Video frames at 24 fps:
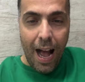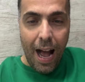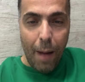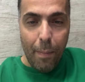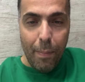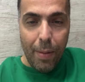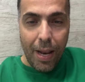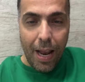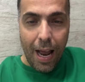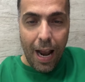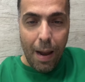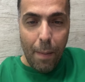
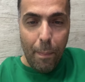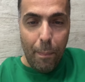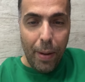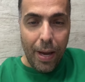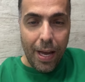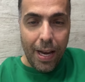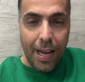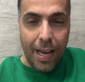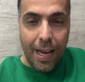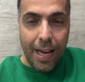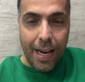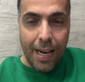A Mirella
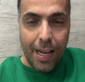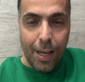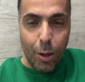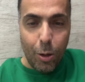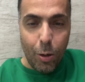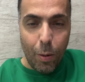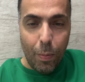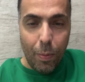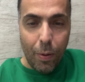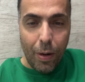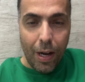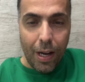Pereira
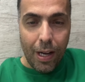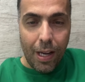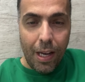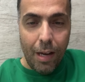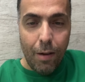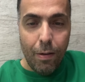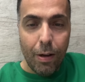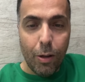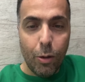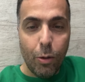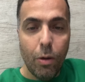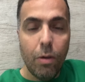entrou por
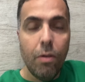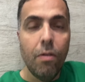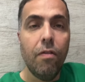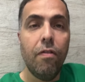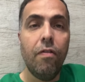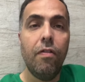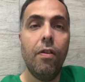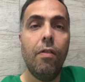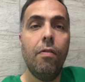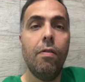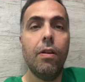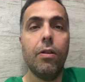aqui, o Antônio
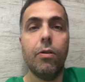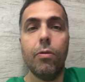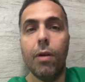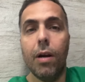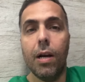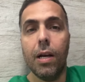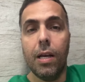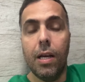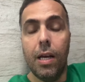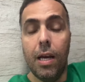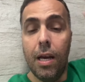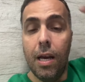Filho
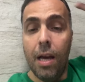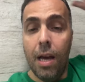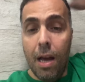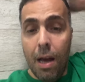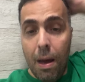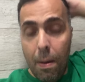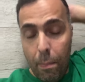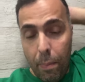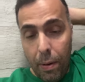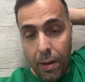entrou aqui.